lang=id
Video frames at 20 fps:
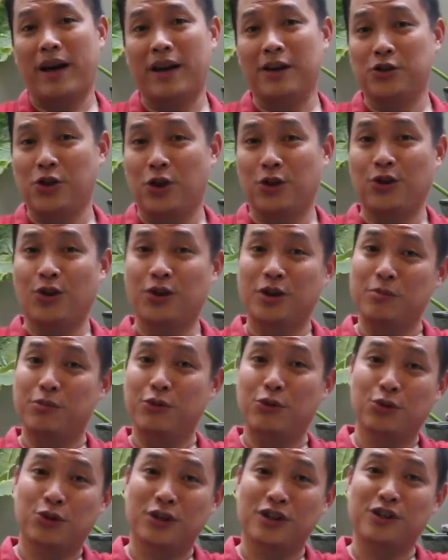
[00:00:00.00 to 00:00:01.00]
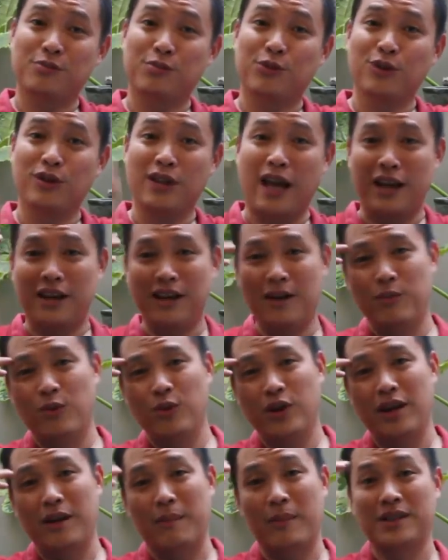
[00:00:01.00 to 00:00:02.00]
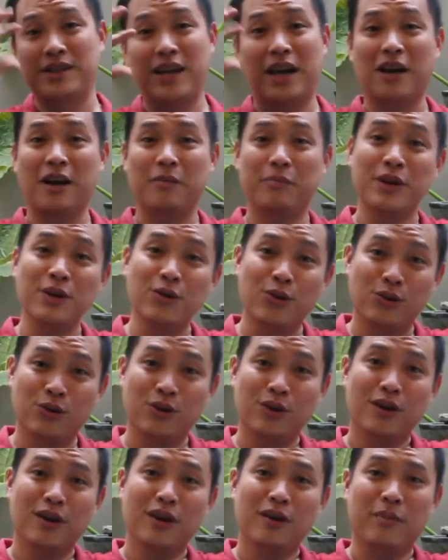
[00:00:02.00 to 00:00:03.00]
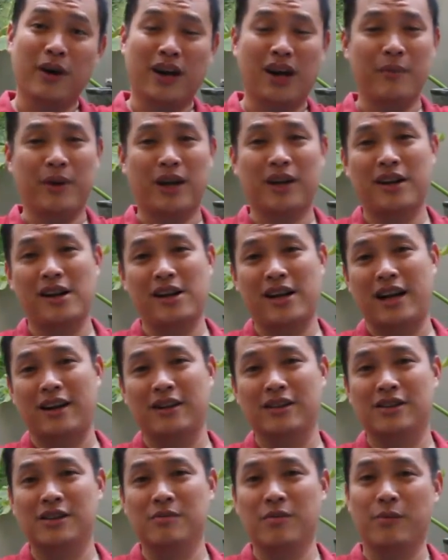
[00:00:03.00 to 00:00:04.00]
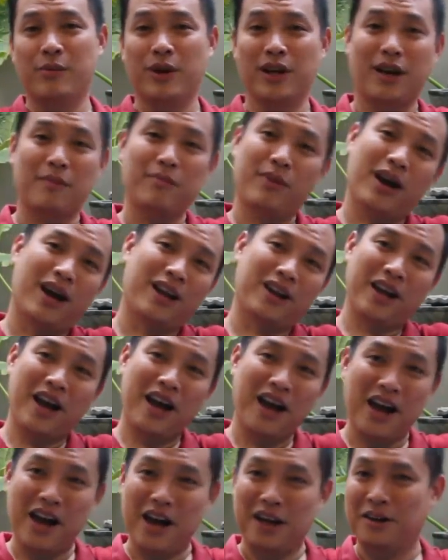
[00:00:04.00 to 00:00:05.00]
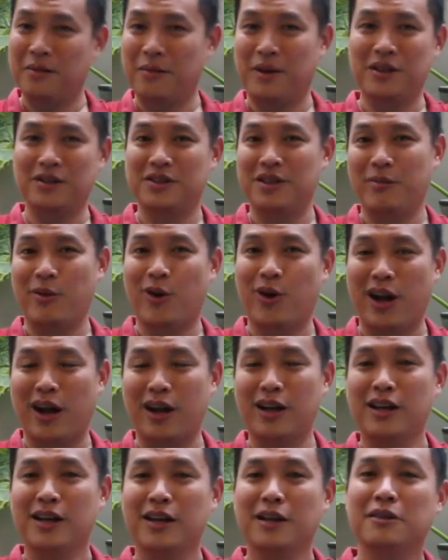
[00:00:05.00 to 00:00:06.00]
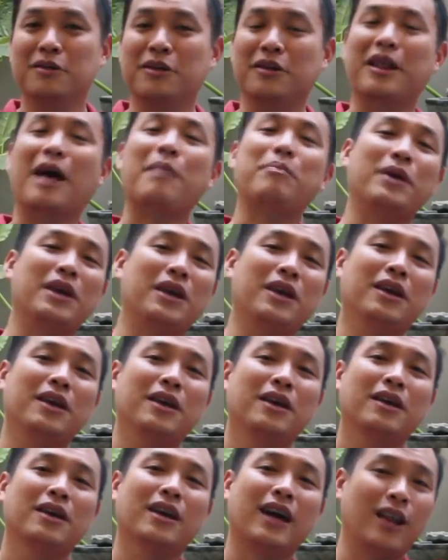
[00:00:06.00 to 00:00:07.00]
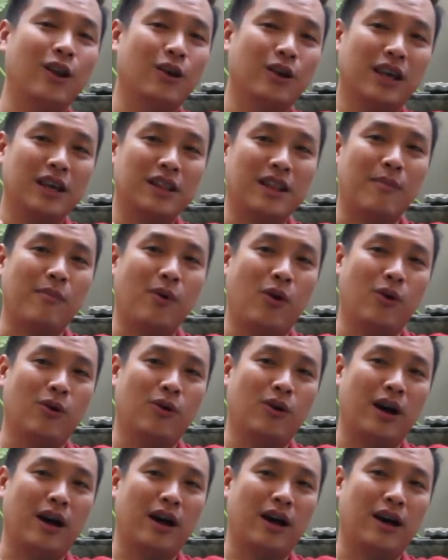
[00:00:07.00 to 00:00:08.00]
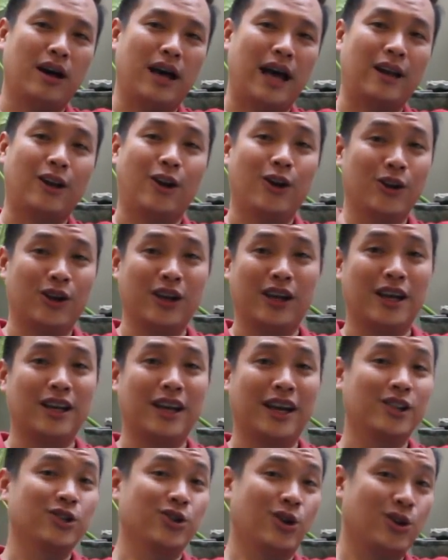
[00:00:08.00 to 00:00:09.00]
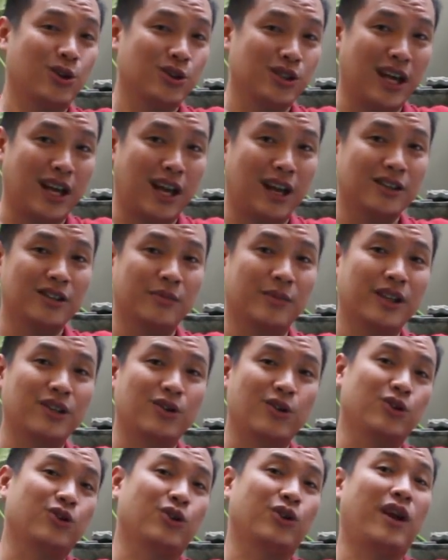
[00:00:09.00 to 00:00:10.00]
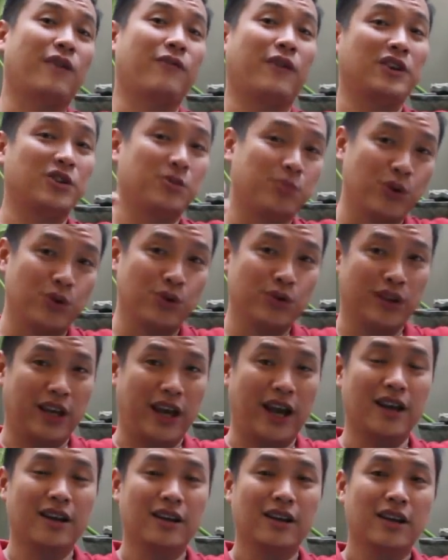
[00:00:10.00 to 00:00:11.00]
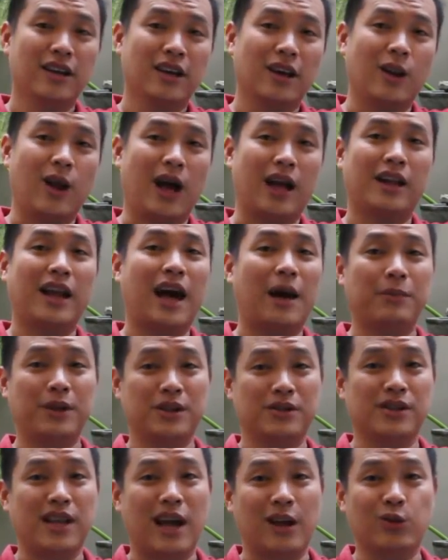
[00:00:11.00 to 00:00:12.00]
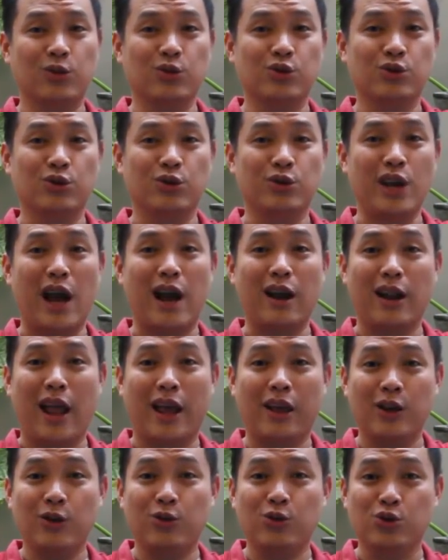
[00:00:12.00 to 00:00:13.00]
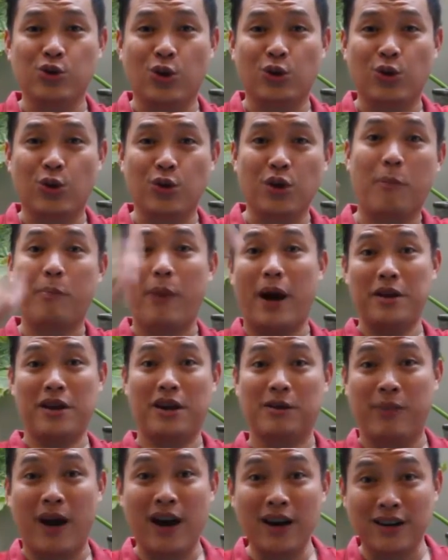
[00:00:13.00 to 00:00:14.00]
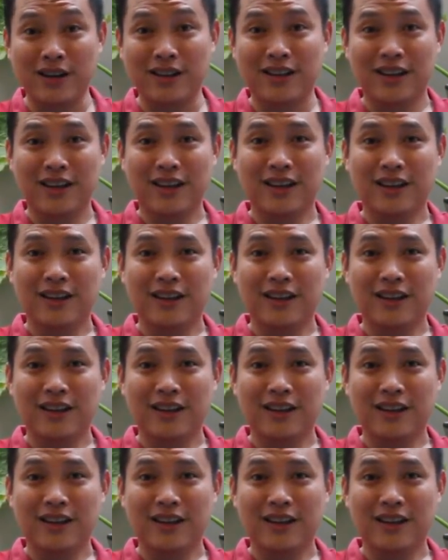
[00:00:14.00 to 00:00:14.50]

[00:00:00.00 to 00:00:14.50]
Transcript: pakai contoh di buku tersebut, Anda mungkin masih agak bingung bagaimana Dale Carnegie memberikan penghargaan kepada setiap orang. Tetapi, kalau kita mau analogikan dengan contoh sekarang, seperti contohnya Facebook, ya. Kalau Anda update status, yang like itu contohnya banyak banget,